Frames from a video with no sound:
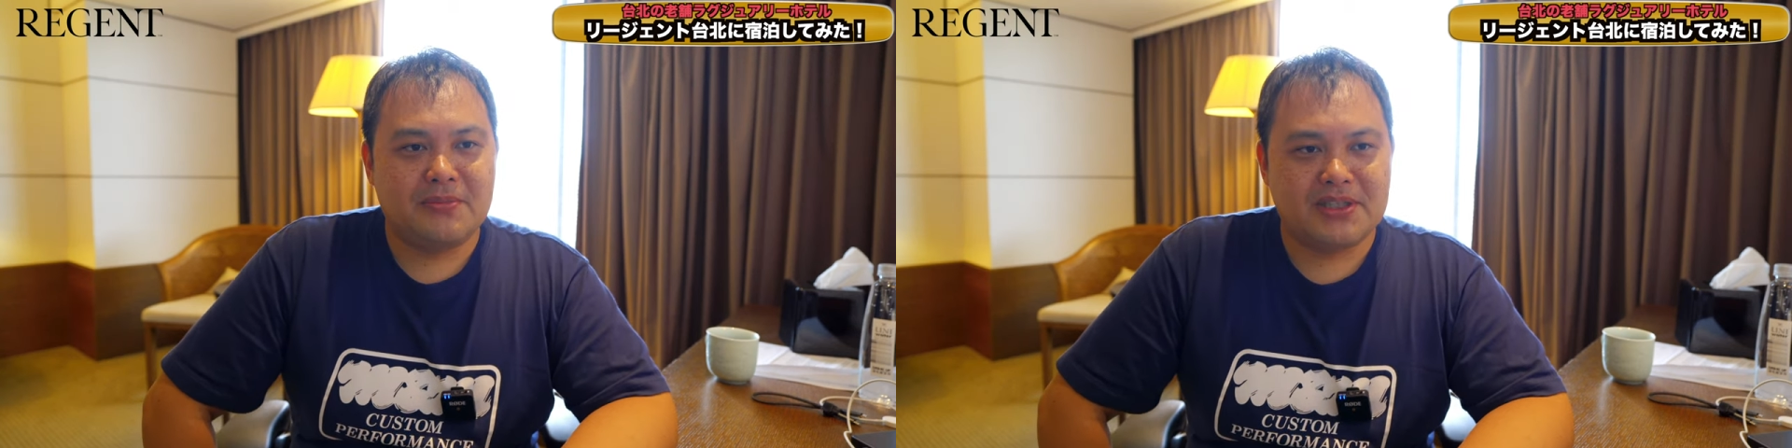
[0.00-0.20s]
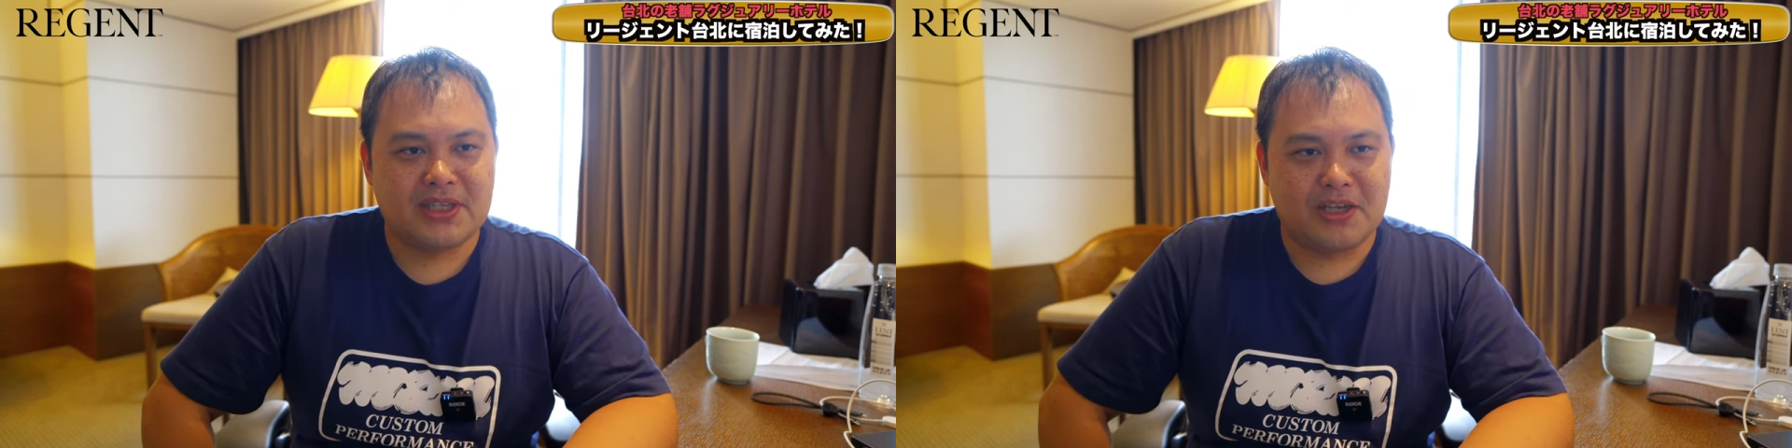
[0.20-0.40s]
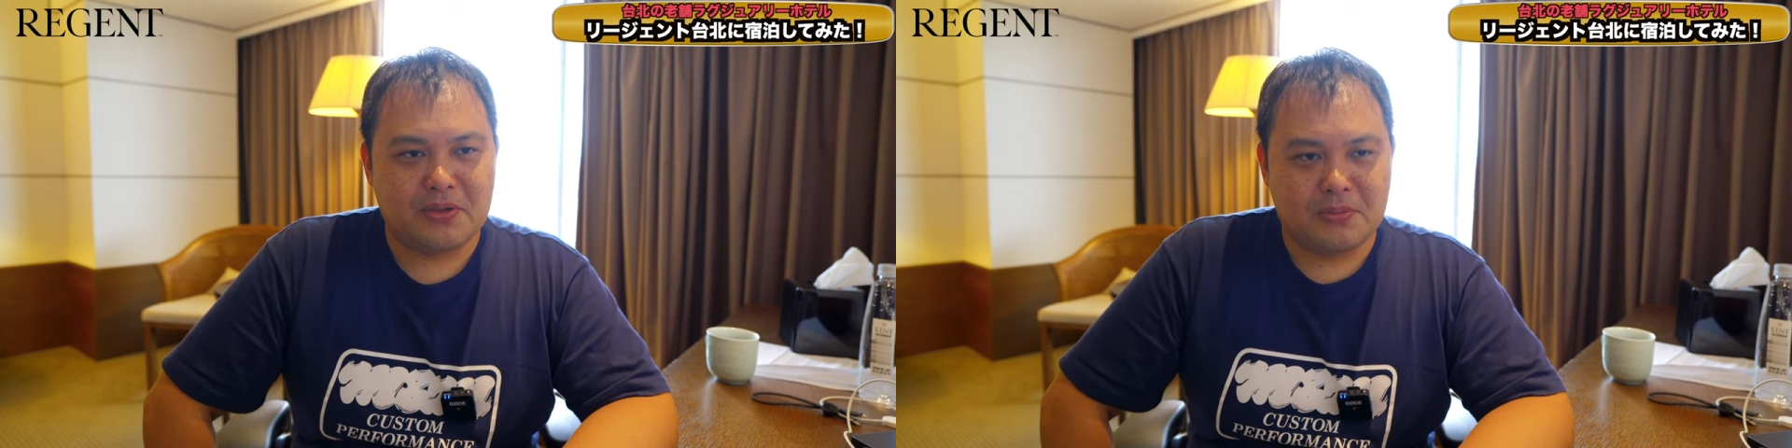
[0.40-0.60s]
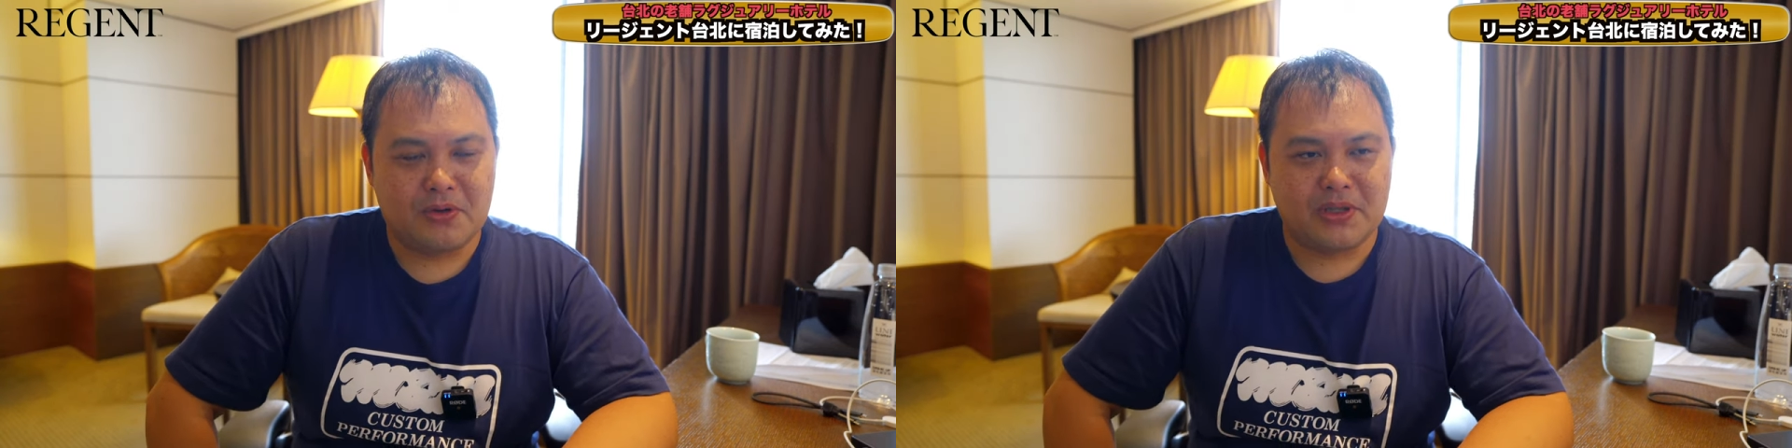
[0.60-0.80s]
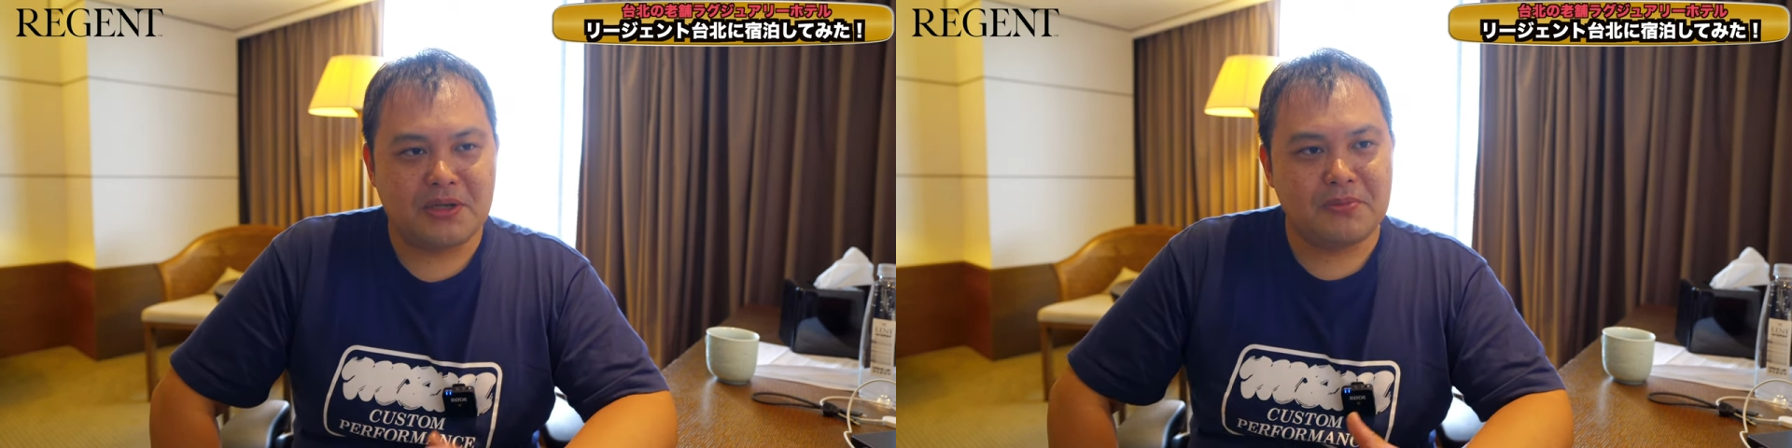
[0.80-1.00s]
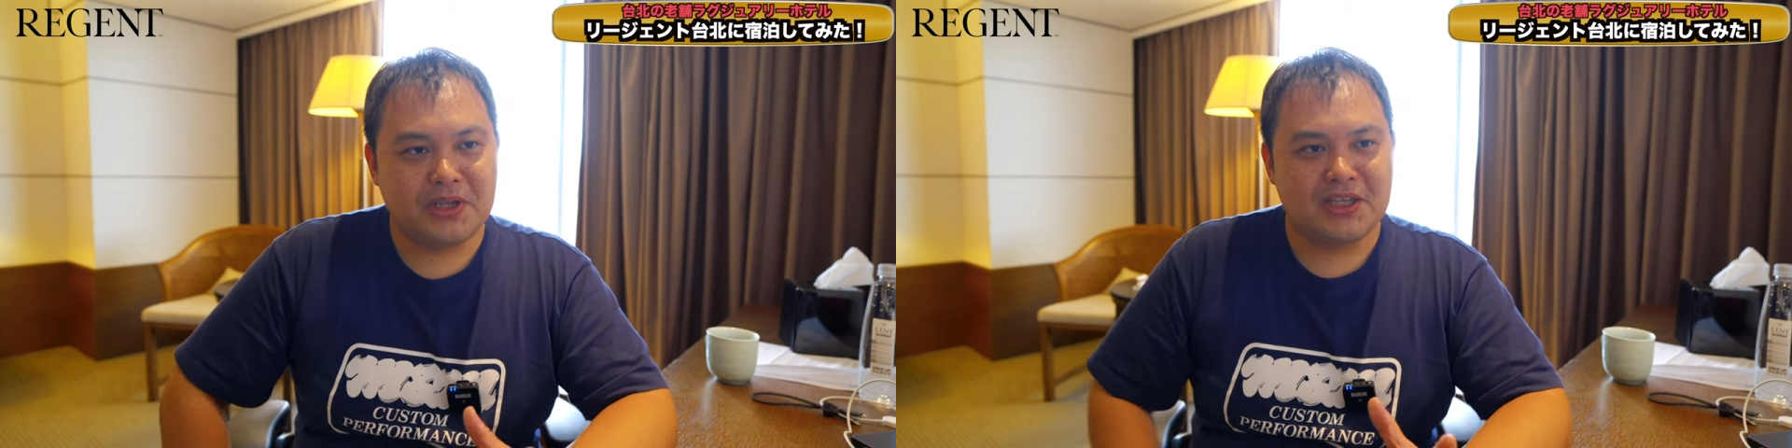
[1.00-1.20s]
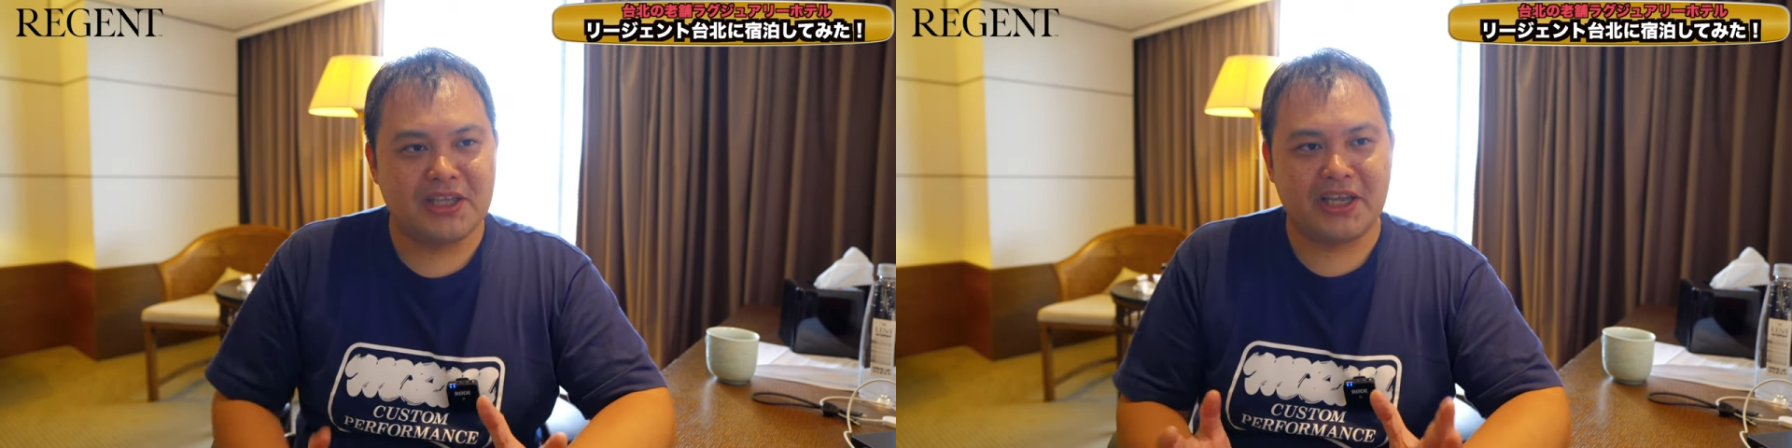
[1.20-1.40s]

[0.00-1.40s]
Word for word: れましたけども、何もね、